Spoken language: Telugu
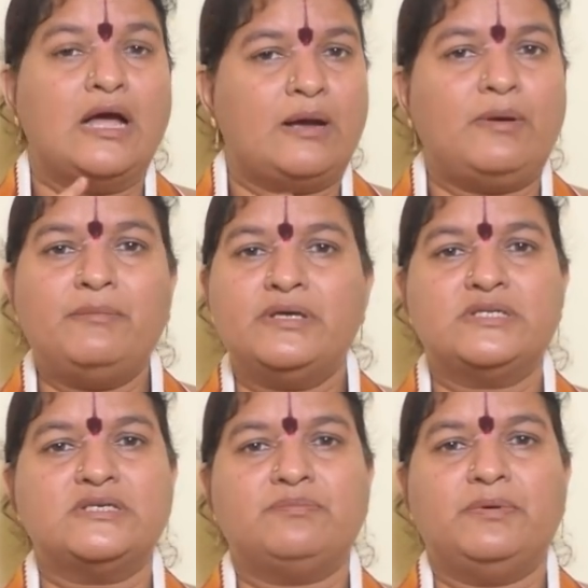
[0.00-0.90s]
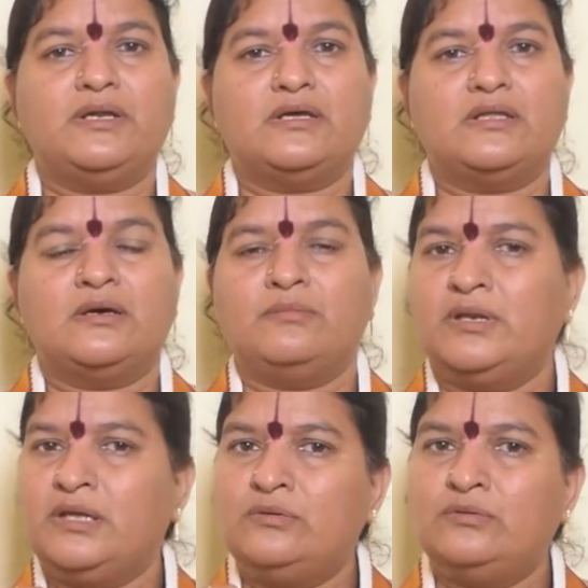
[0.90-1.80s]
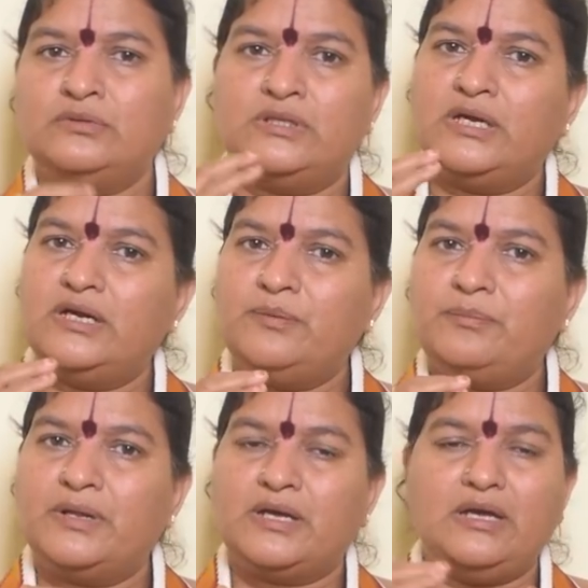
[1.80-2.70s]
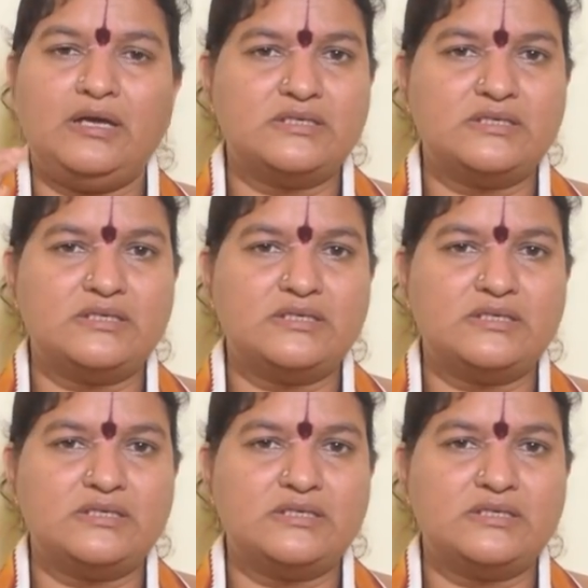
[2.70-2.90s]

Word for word: అమ్మ మీరు చెప్పారు కదా నేను దిగే దిగేటప్పటికే